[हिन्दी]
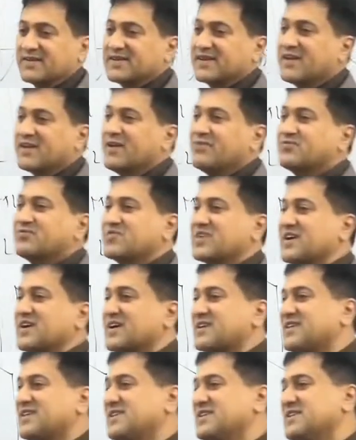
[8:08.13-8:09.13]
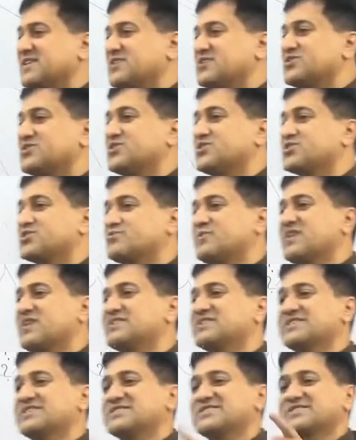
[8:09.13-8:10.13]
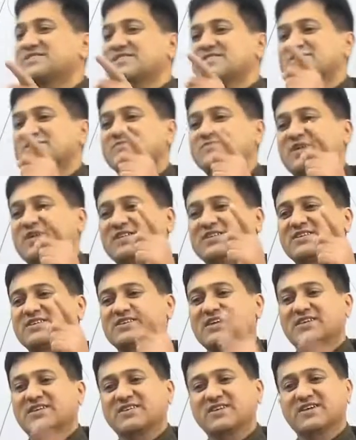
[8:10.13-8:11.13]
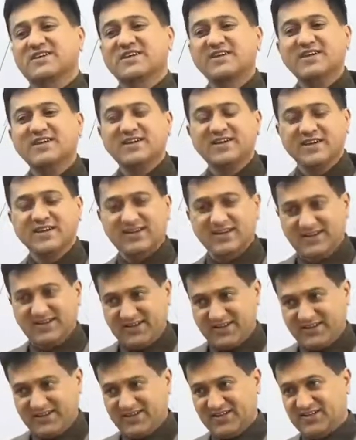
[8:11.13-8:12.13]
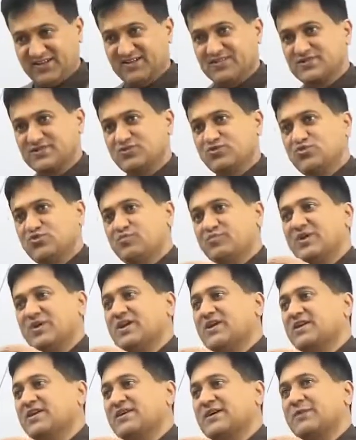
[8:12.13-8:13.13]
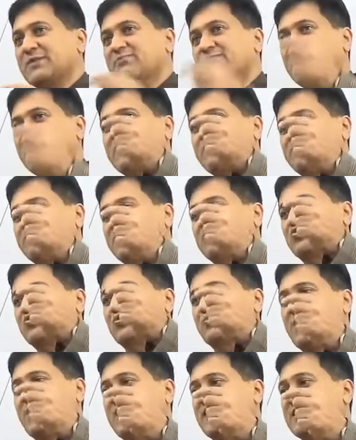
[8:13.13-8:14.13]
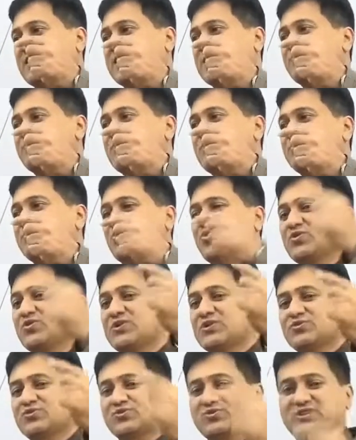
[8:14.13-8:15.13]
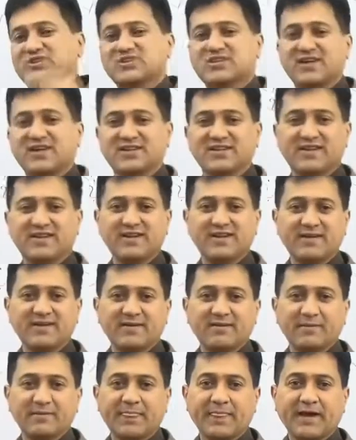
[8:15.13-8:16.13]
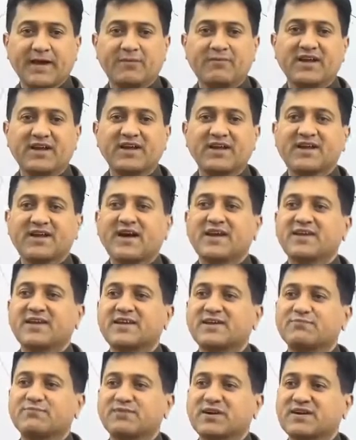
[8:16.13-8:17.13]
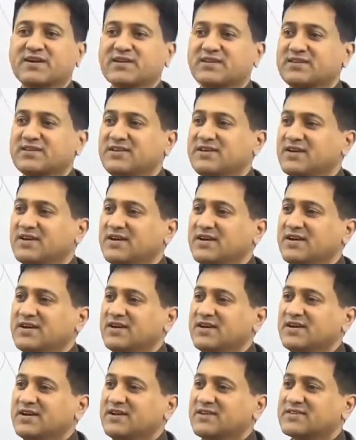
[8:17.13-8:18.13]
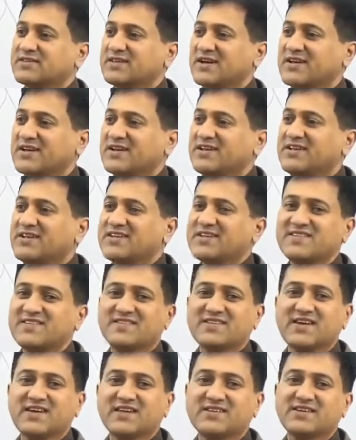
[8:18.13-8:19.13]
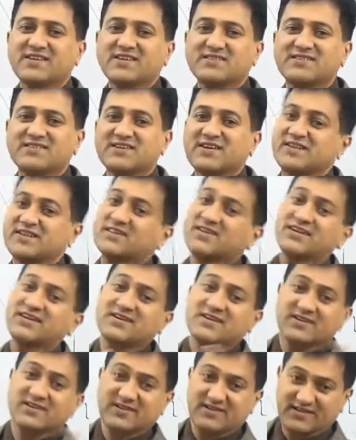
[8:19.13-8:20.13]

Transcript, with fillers: यानी हम संगठन के शीर्ष पर जैसे जैसे बढ़ते जाते हैं नीचे से ऊपर क्रम में पत्सोपाने क्रम में प्रोन्नत होते जाते हैं हमारे कार्य की प्रकृति तकनीकी से अधिक से अधिक